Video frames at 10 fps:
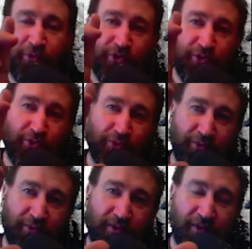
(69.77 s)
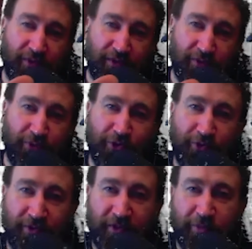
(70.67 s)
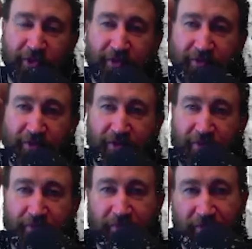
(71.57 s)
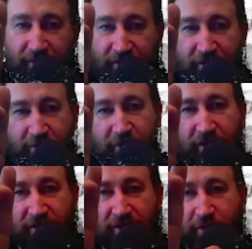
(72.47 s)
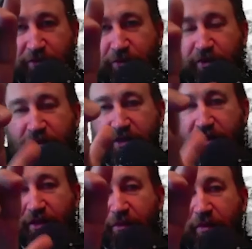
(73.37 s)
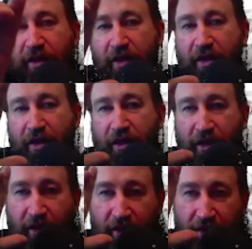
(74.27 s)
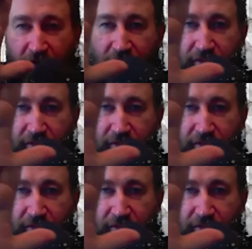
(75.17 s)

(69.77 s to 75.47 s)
руну соответствующую, с тем же названием, скажем так, и с тем же функционалом. И это мой